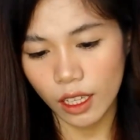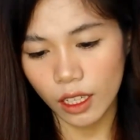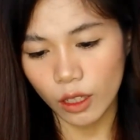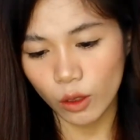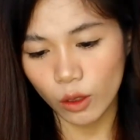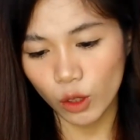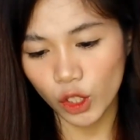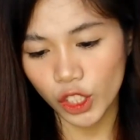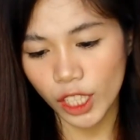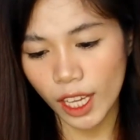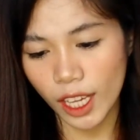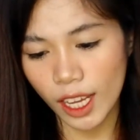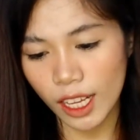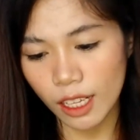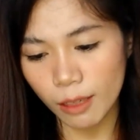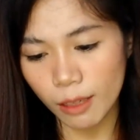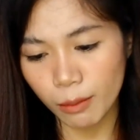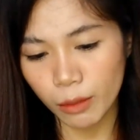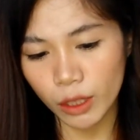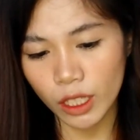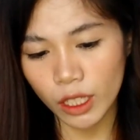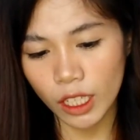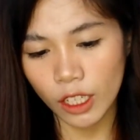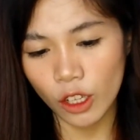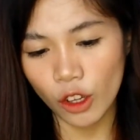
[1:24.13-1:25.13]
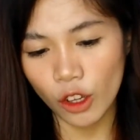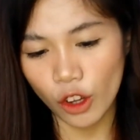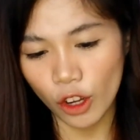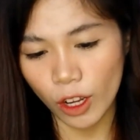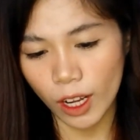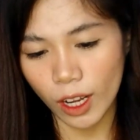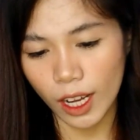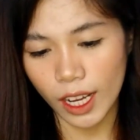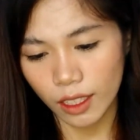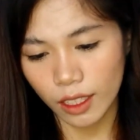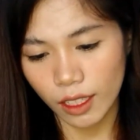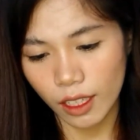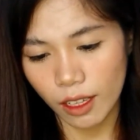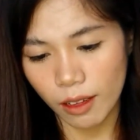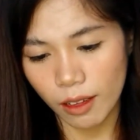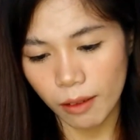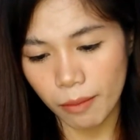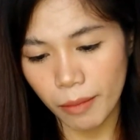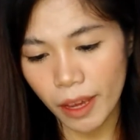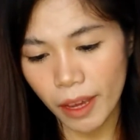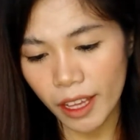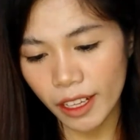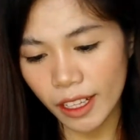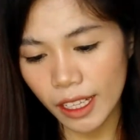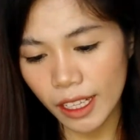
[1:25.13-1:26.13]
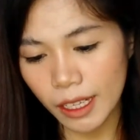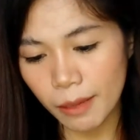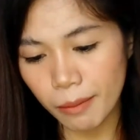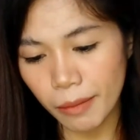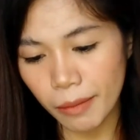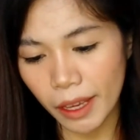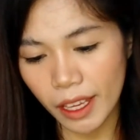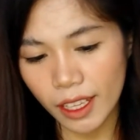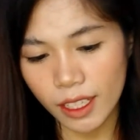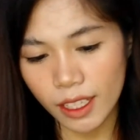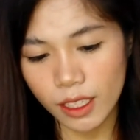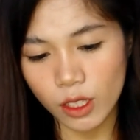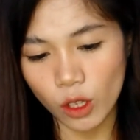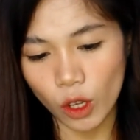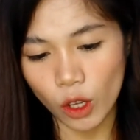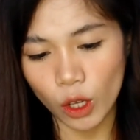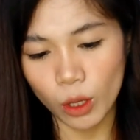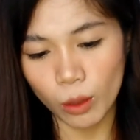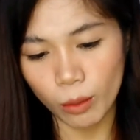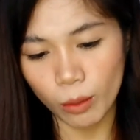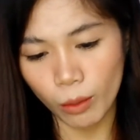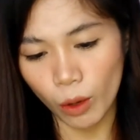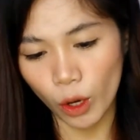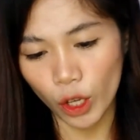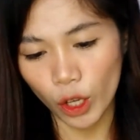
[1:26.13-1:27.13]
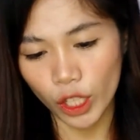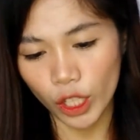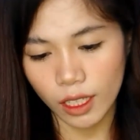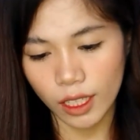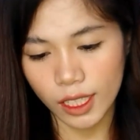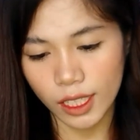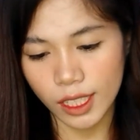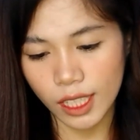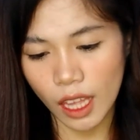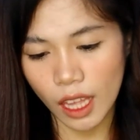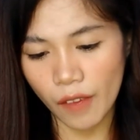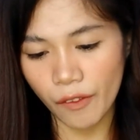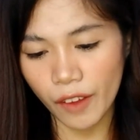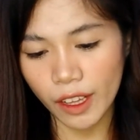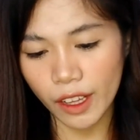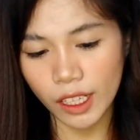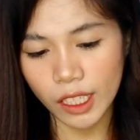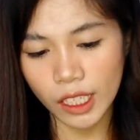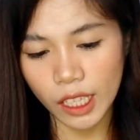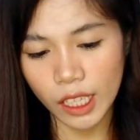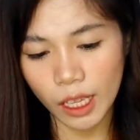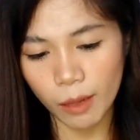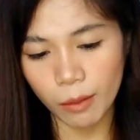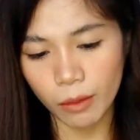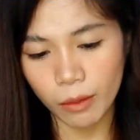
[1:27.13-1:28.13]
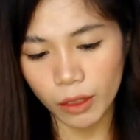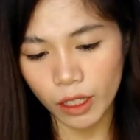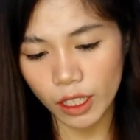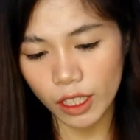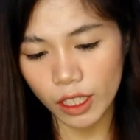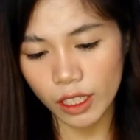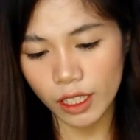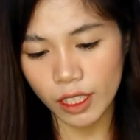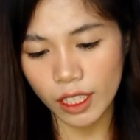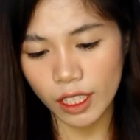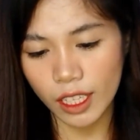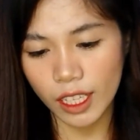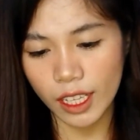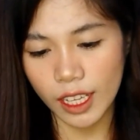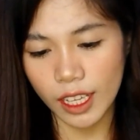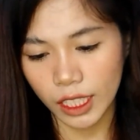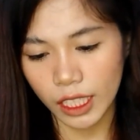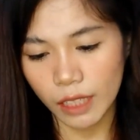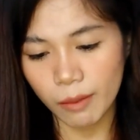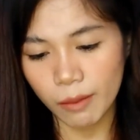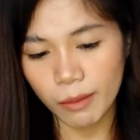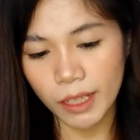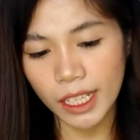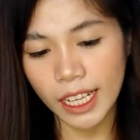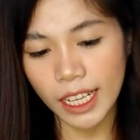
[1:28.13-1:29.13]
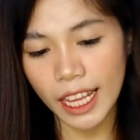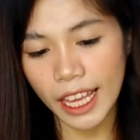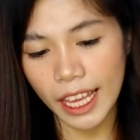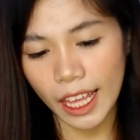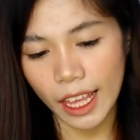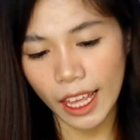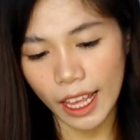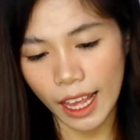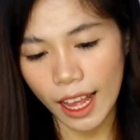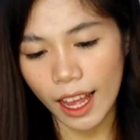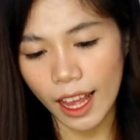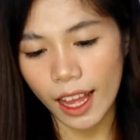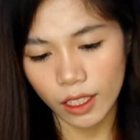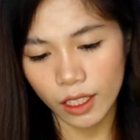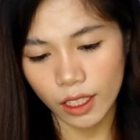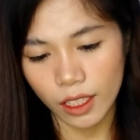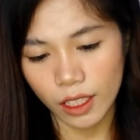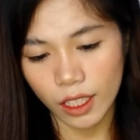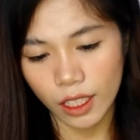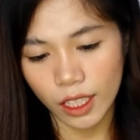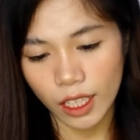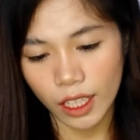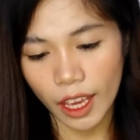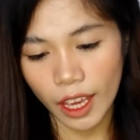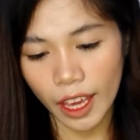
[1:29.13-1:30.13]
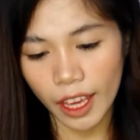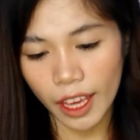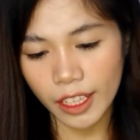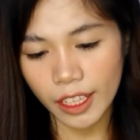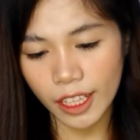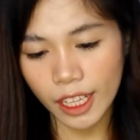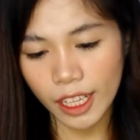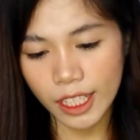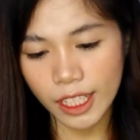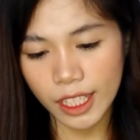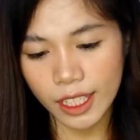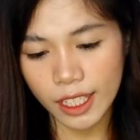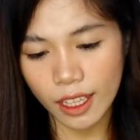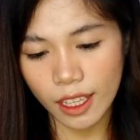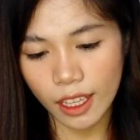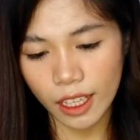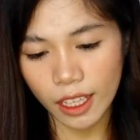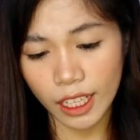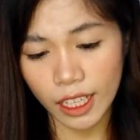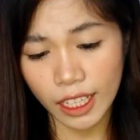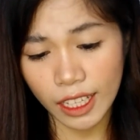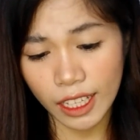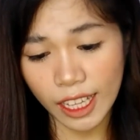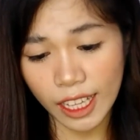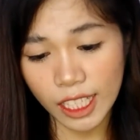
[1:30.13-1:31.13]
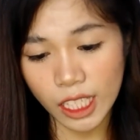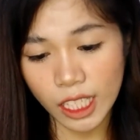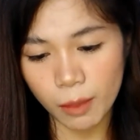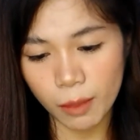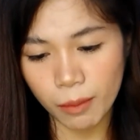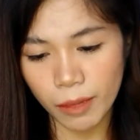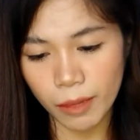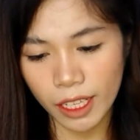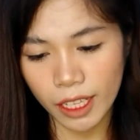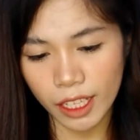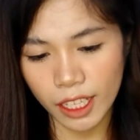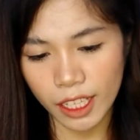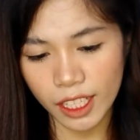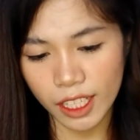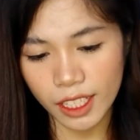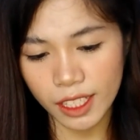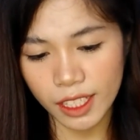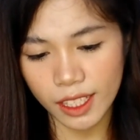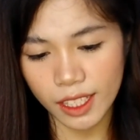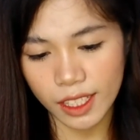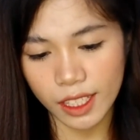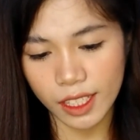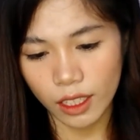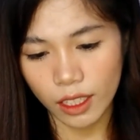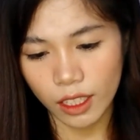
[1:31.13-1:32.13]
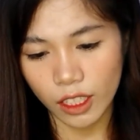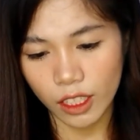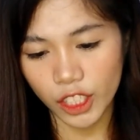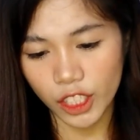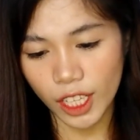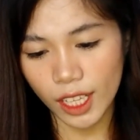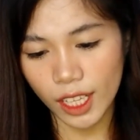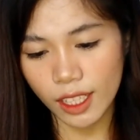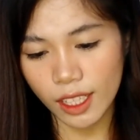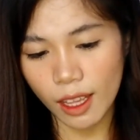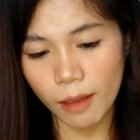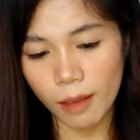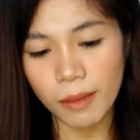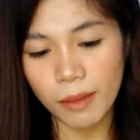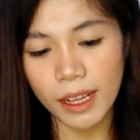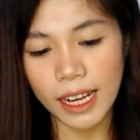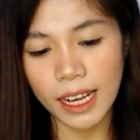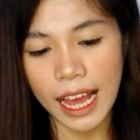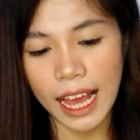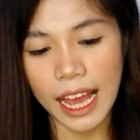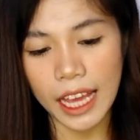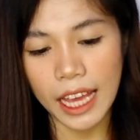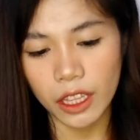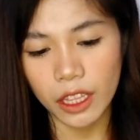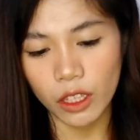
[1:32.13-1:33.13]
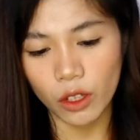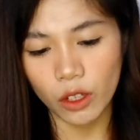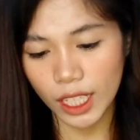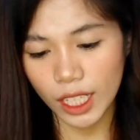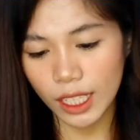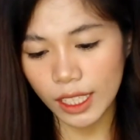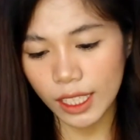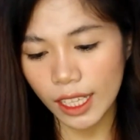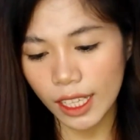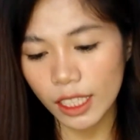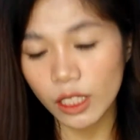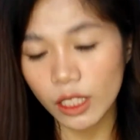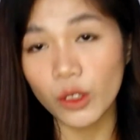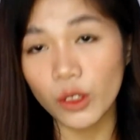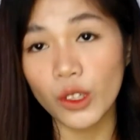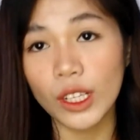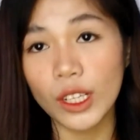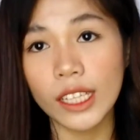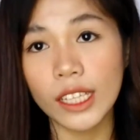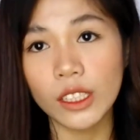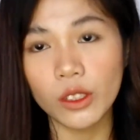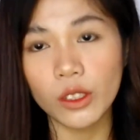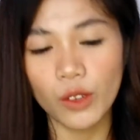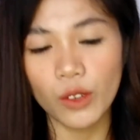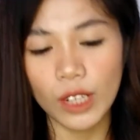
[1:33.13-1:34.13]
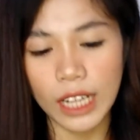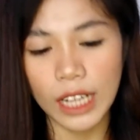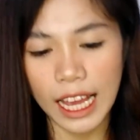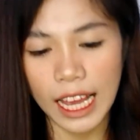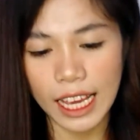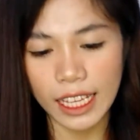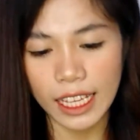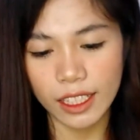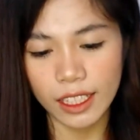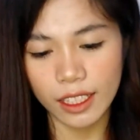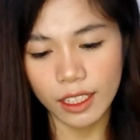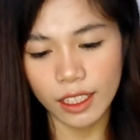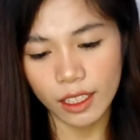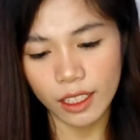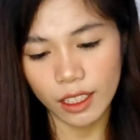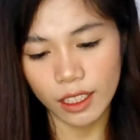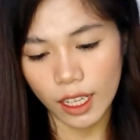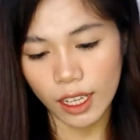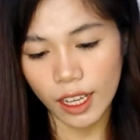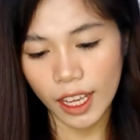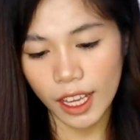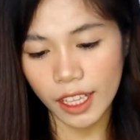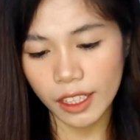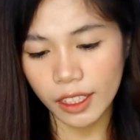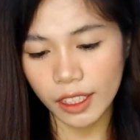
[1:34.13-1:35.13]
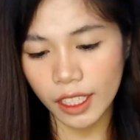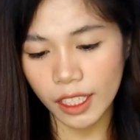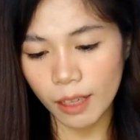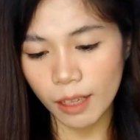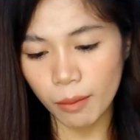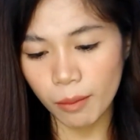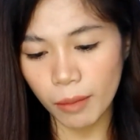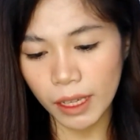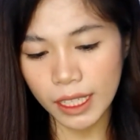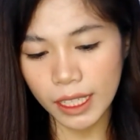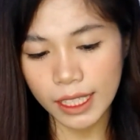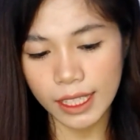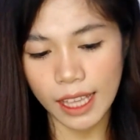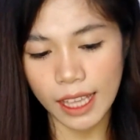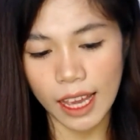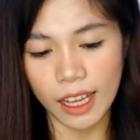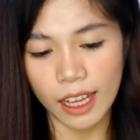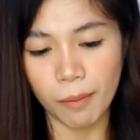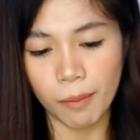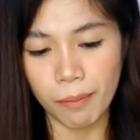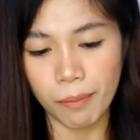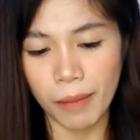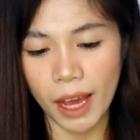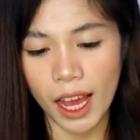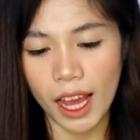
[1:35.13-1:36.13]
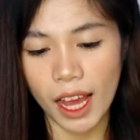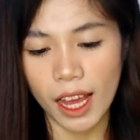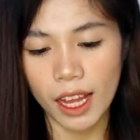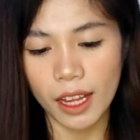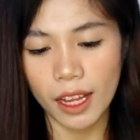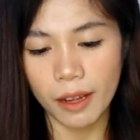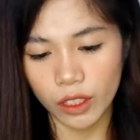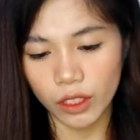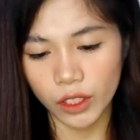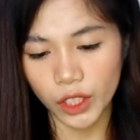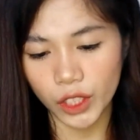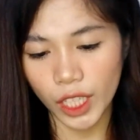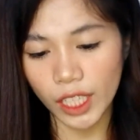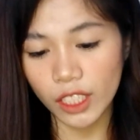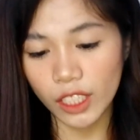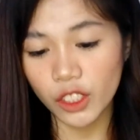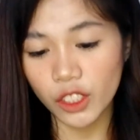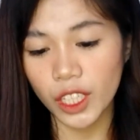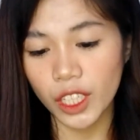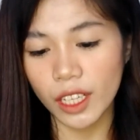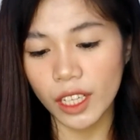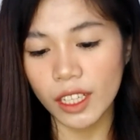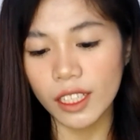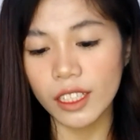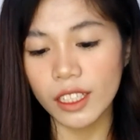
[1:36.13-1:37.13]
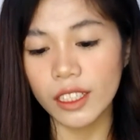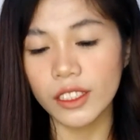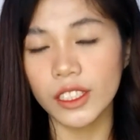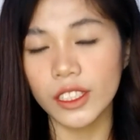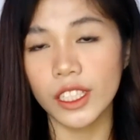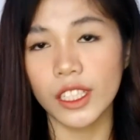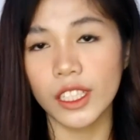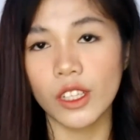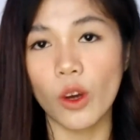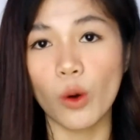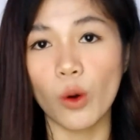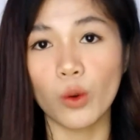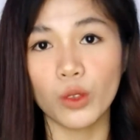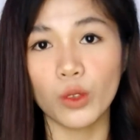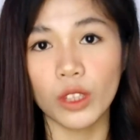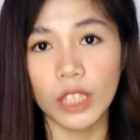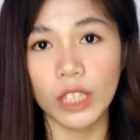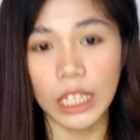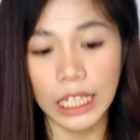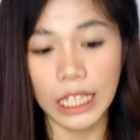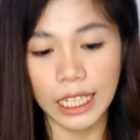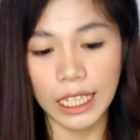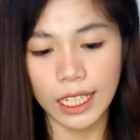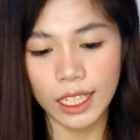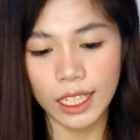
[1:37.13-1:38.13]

Rochelle Berlongan, Mary May Solomon, Stephanie M. Garcia, Himenea, Hayat Hayats Minix, Jessa Bilano, Lilian Kulan-Kulan, Lendi Bagsarpa, JJGO3,